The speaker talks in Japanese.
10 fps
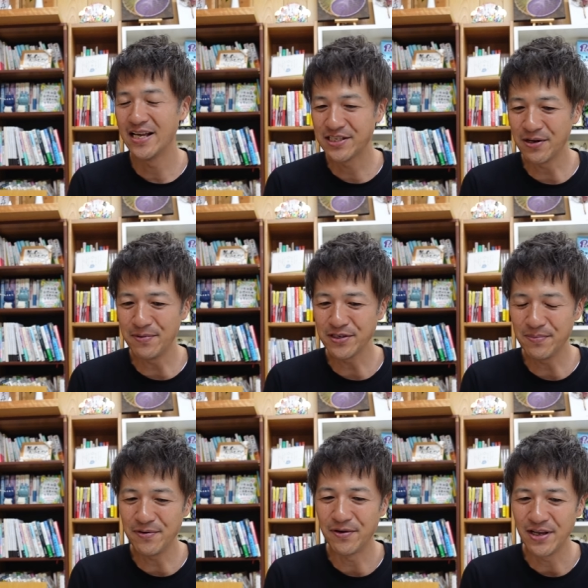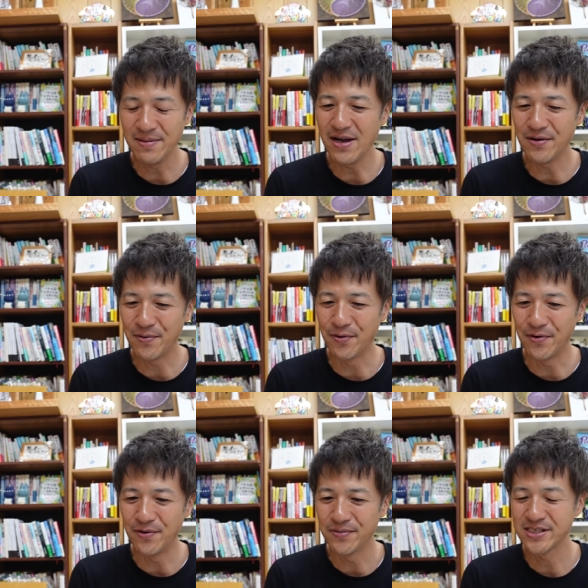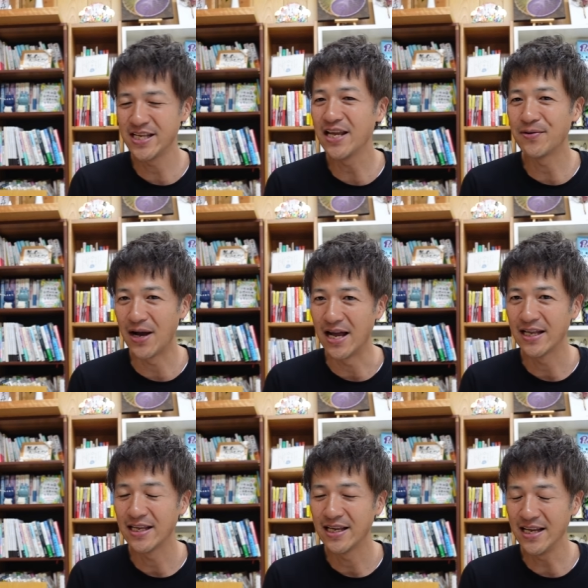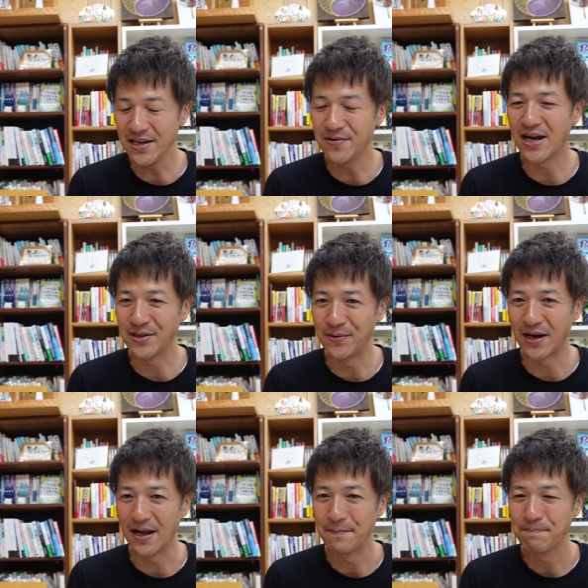そもそも今のこの制度がいいのかどうか、